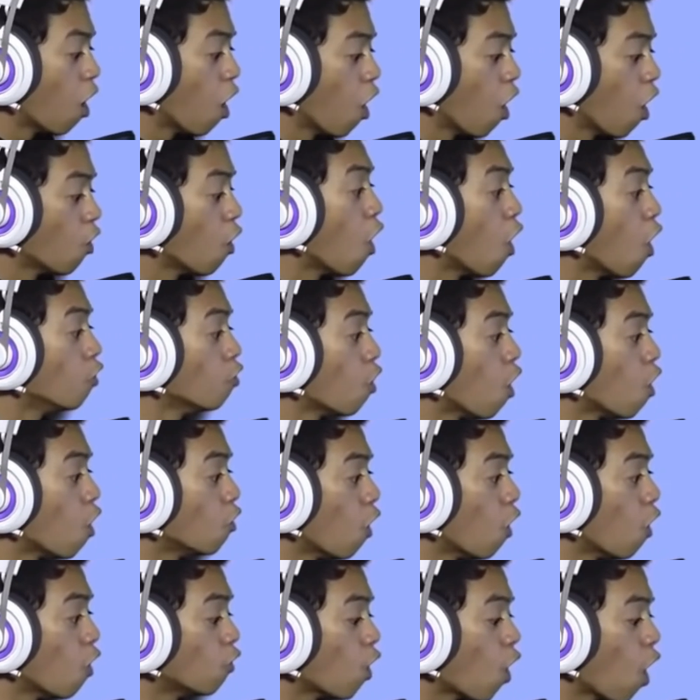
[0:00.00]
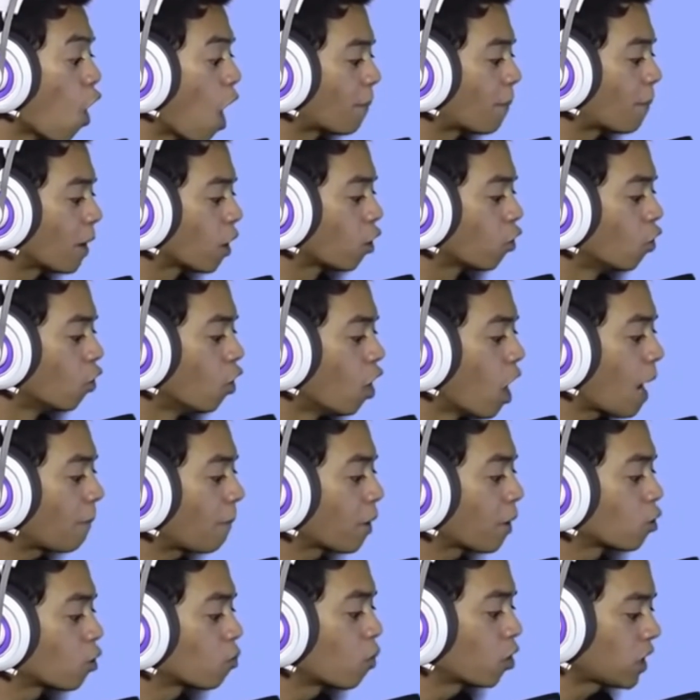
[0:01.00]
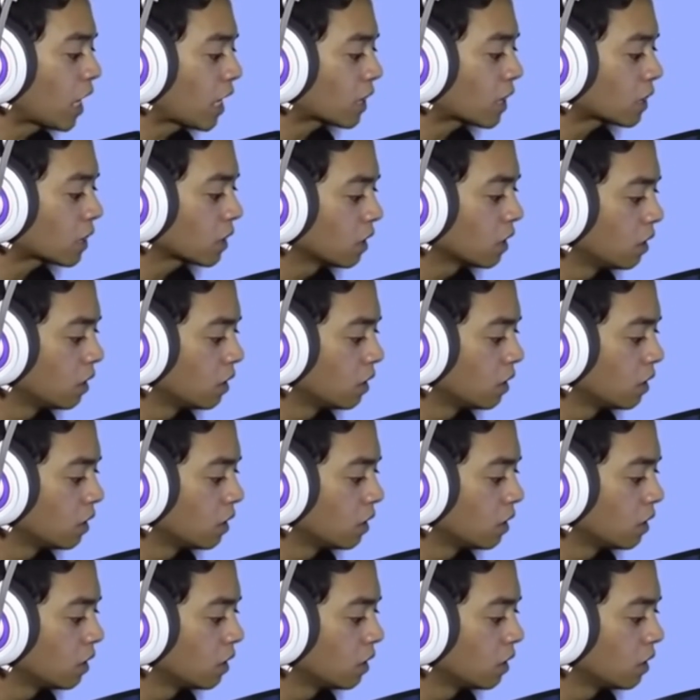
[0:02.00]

okay, wow, wow, wow, wow, wow, apa lu? Apa lu monyet?